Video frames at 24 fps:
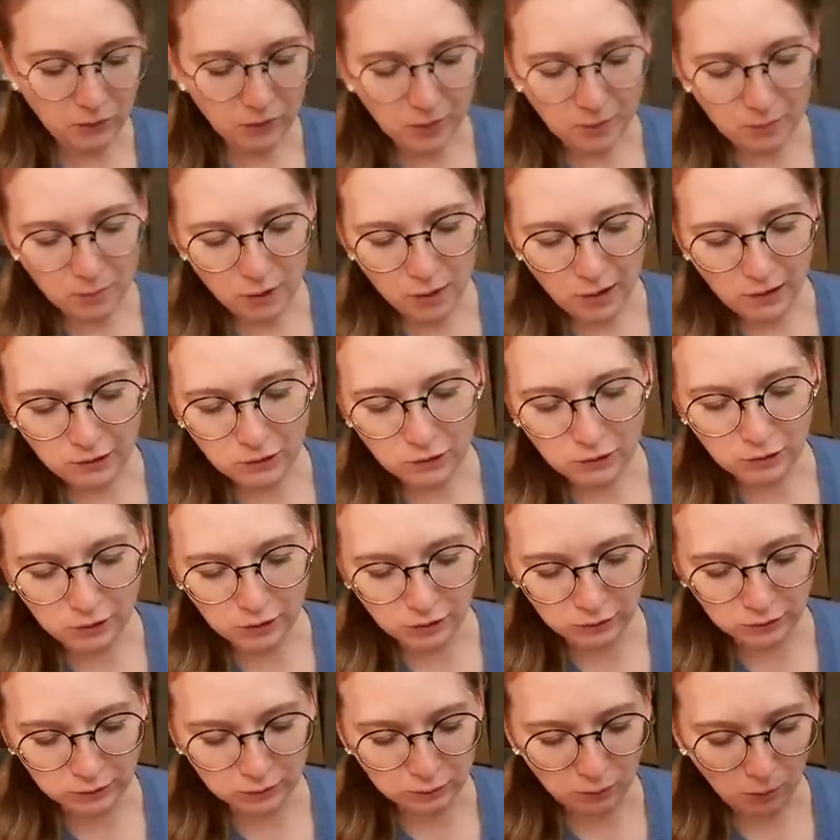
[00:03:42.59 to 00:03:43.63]
何も入ってな
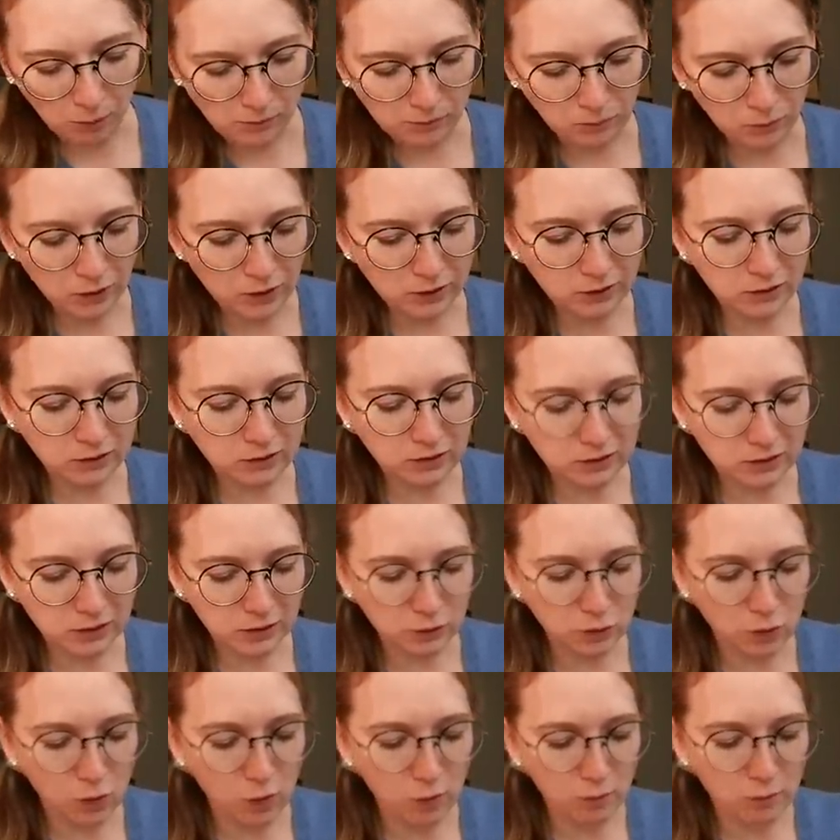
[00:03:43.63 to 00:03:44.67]
いよただただ
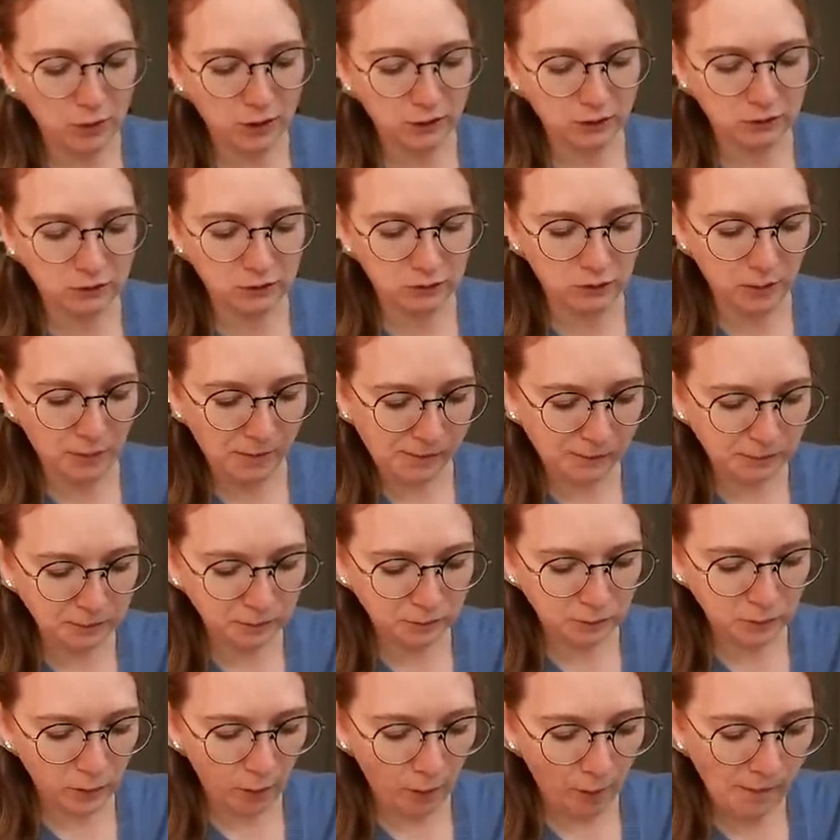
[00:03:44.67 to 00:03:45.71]
のオムレツ普通
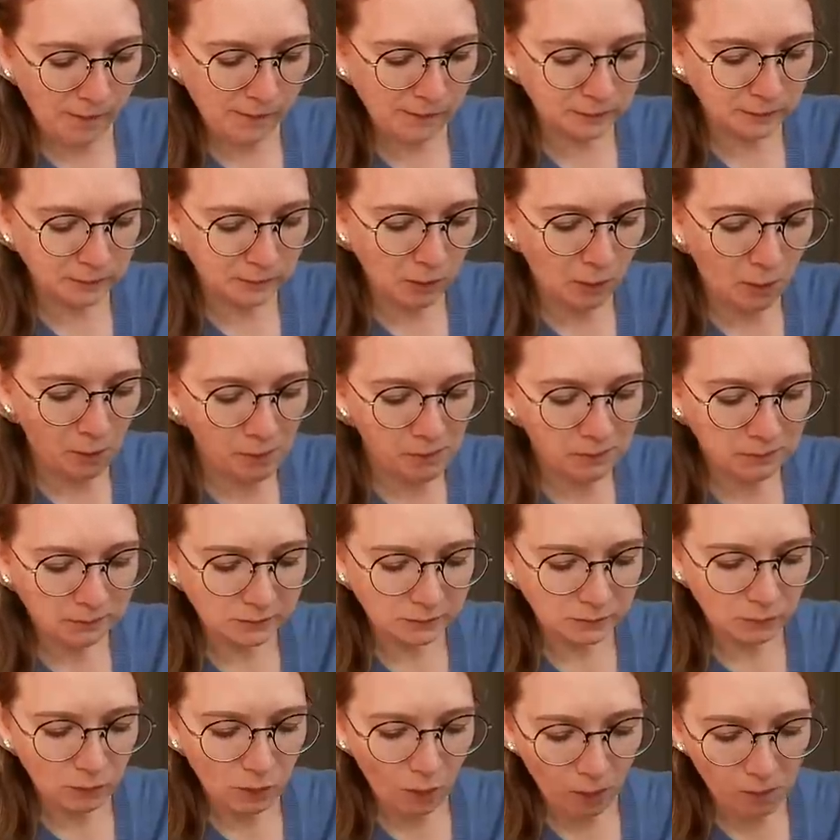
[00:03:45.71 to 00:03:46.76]
にパンに挟ん
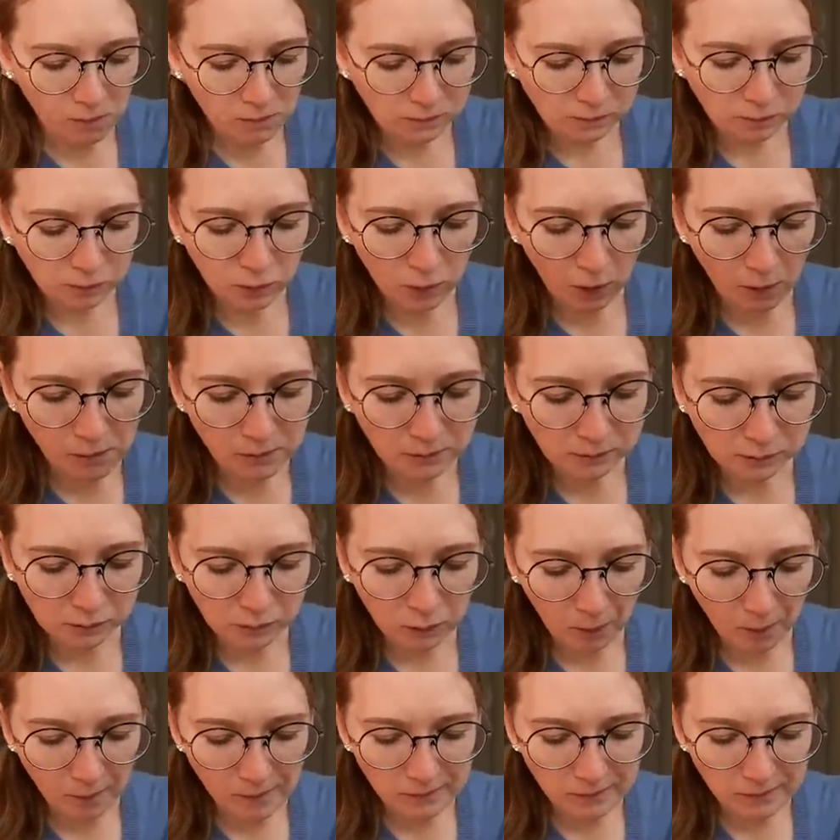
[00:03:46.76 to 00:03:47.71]
で作るんじゃないの自分でい